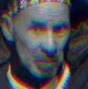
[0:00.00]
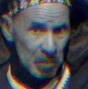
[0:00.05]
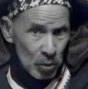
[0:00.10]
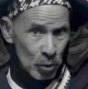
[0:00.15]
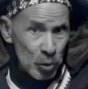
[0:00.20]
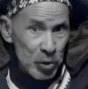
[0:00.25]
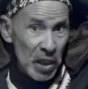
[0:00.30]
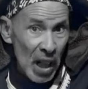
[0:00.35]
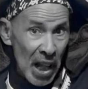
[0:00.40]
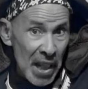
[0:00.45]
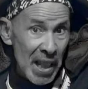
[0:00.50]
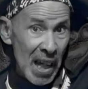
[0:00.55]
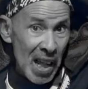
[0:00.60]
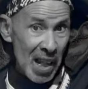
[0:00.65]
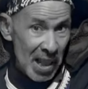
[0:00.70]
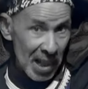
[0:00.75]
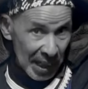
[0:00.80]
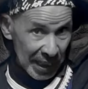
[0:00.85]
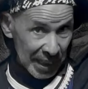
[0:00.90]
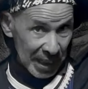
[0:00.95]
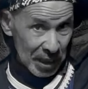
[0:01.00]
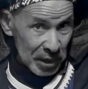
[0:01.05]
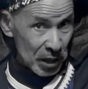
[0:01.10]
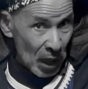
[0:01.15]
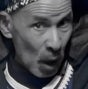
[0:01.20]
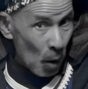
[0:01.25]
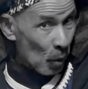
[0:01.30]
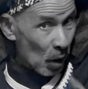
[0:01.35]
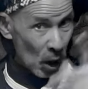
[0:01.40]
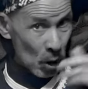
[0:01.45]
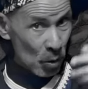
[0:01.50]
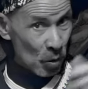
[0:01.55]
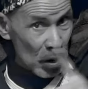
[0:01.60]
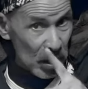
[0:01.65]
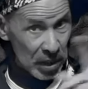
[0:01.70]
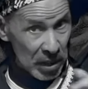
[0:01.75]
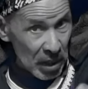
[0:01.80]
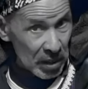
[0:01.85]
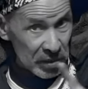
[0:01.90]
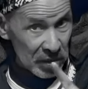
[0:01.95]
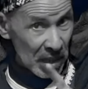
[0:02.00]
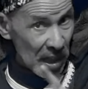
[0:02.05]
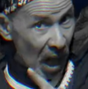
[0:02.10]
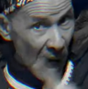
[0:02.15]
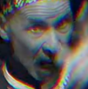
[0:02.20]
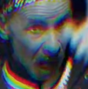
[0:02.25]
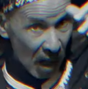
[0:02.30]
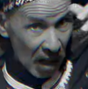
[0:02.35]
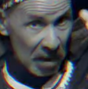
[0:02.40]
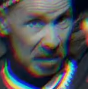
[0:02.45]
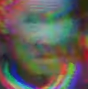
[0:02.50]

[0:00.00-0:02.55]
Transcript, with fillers: كنت غنعلق راسي وقالوا لي الناس لا